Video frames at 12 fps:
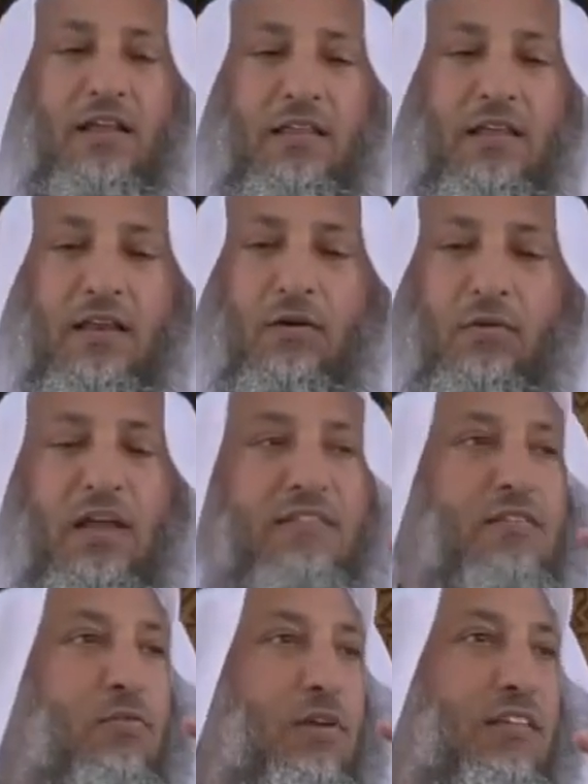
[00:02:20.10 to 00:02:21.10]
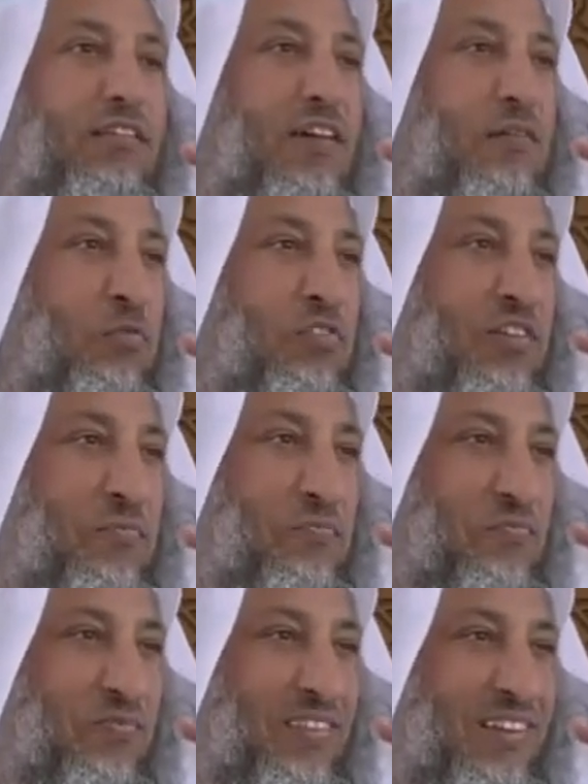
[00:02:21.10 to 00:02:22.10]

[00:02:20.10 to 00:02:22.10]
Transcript: إنه ليس كل إنسان مسلم